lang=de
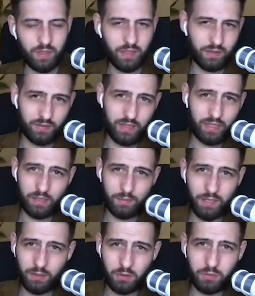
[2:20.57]
Es geht
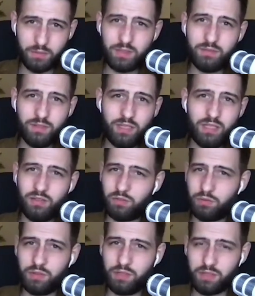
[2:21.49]
immer darum, irgendwie Lead
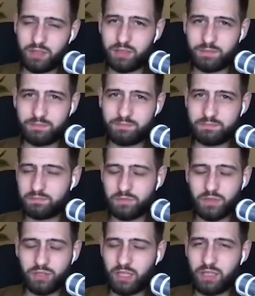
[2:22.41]
zu generieren.
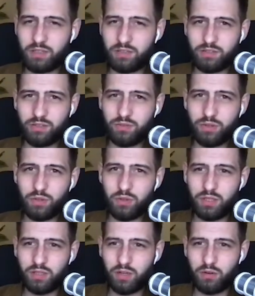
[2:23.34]
Ich denke, dieses Video
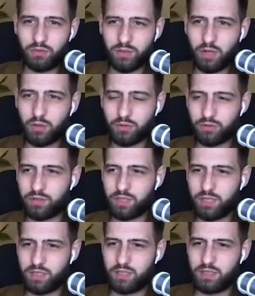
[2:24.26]
geht darauf hinaus.
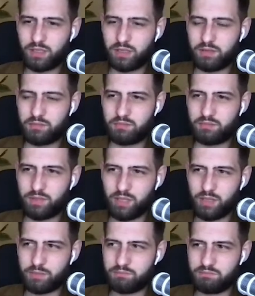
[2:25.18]

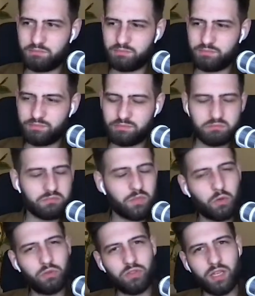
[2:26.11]
Ähm,
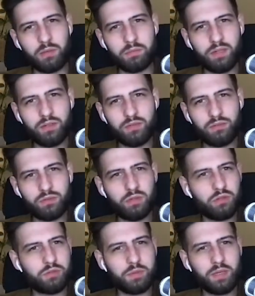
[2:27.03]
größter Engpass für
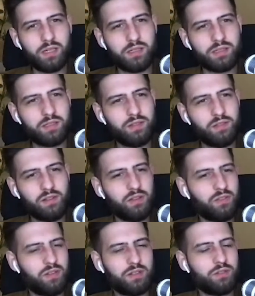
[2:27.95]
Coach, Berater,
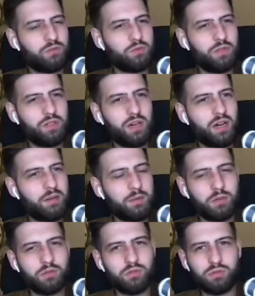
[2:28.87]
Dienstleister,
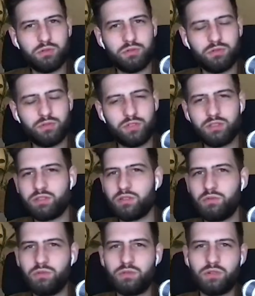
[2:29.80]
Agenturinhaber und Co. sind
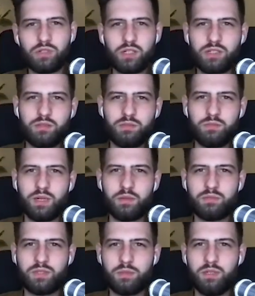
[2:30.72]
genügend Kontakte in
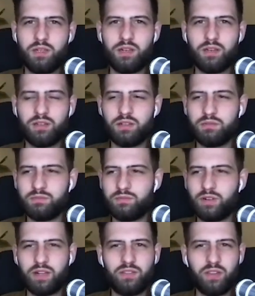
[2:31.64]
meinem Terminkalender.
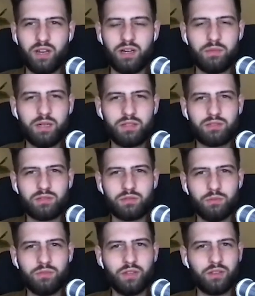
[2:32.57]
Falls ja, mache ich
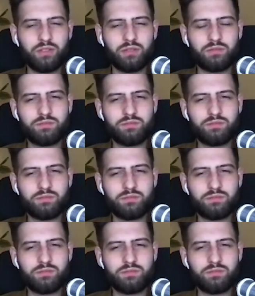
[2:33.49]
Umsatz.